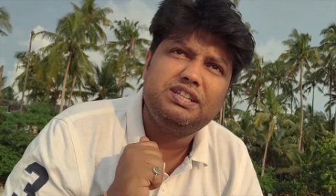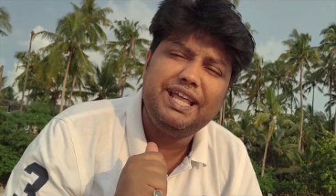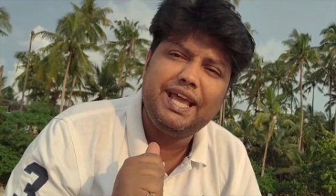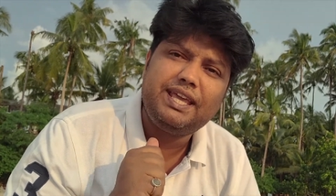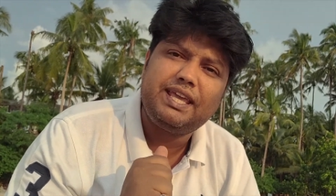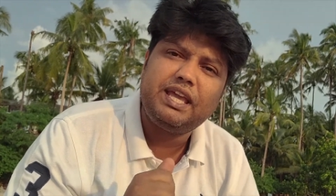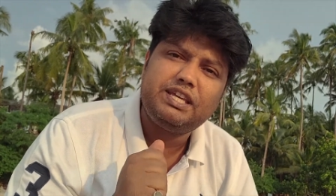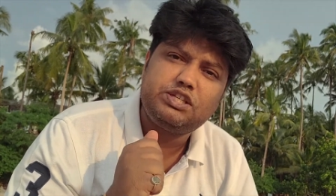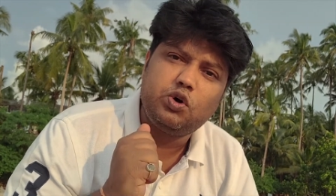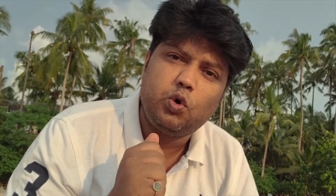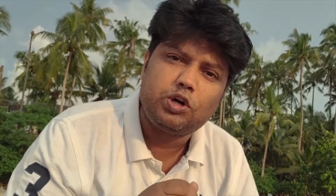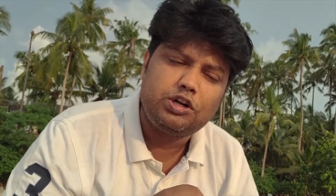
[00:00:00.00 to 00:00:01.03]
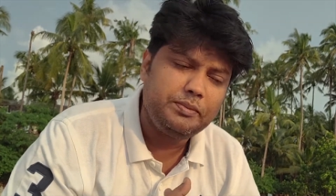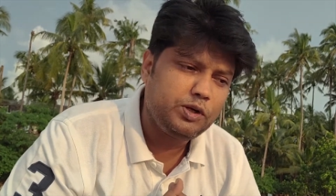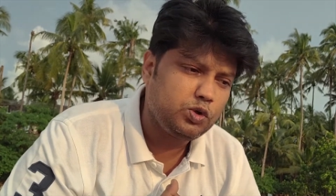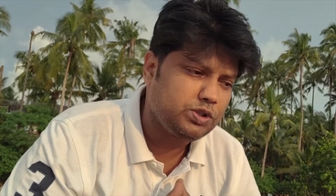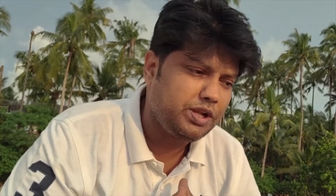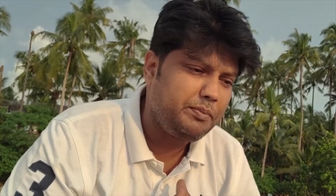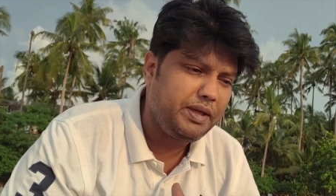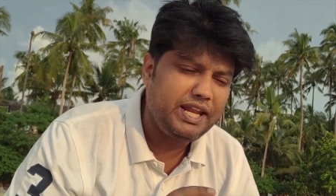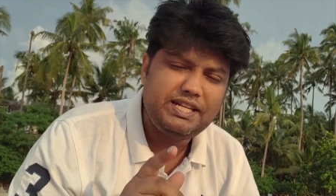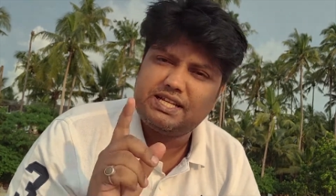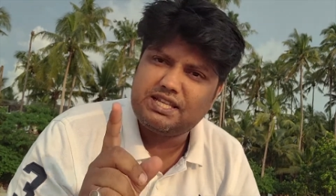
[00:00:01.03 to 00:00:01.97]
देख के किसी होटल में रुकना
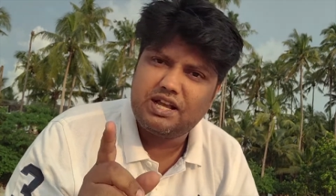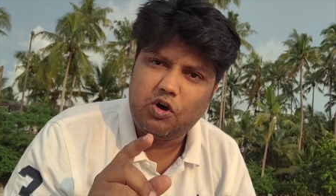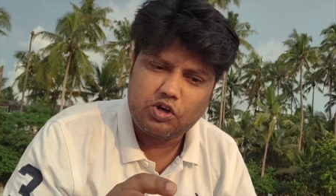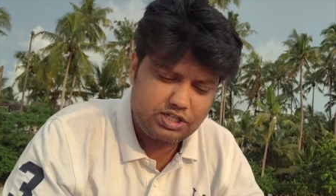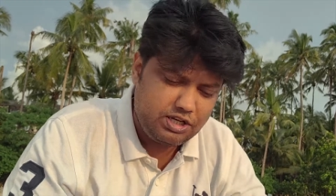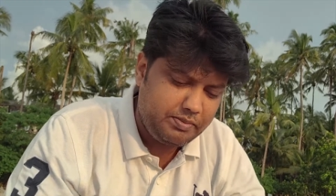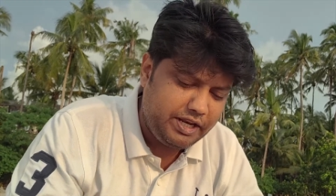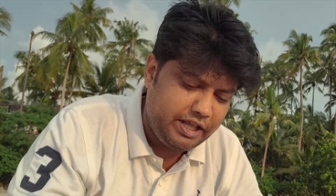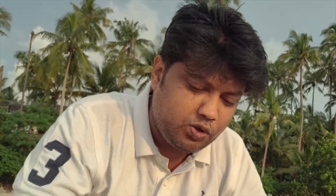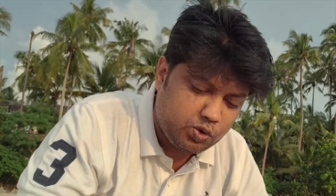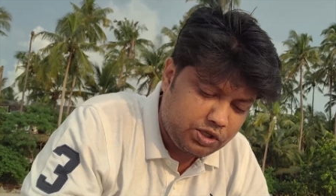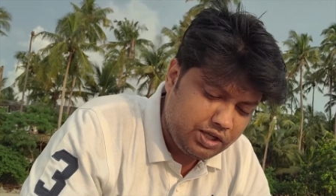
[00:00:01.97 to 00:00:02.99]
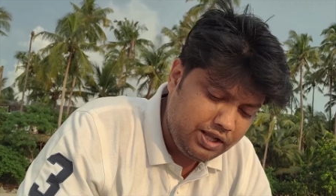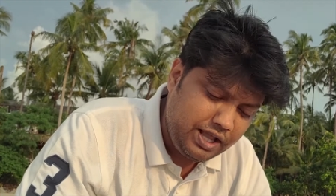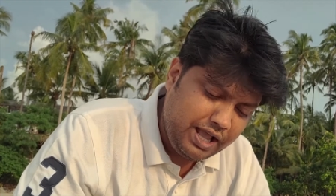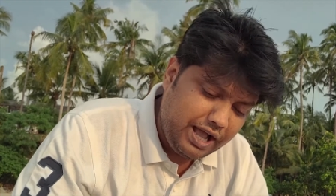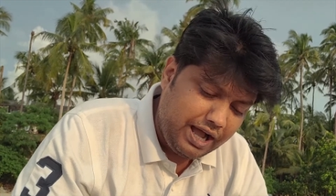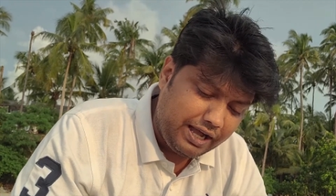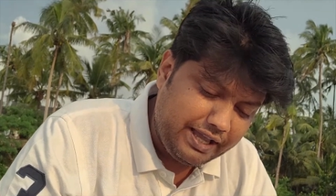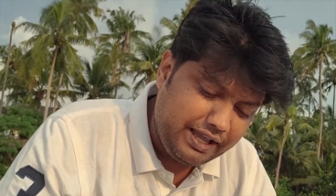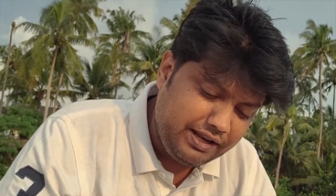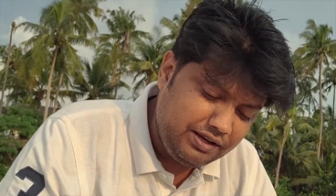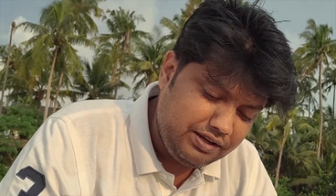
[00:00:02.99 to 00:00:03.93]
मेरे जैसा हॉस्टल में नहीं रुकना
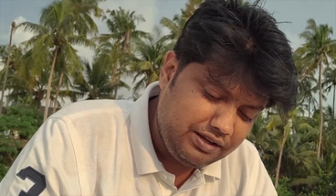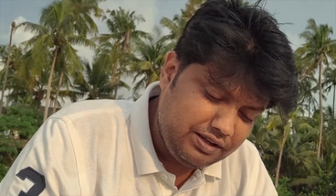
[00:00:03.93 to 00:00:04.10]
अगेन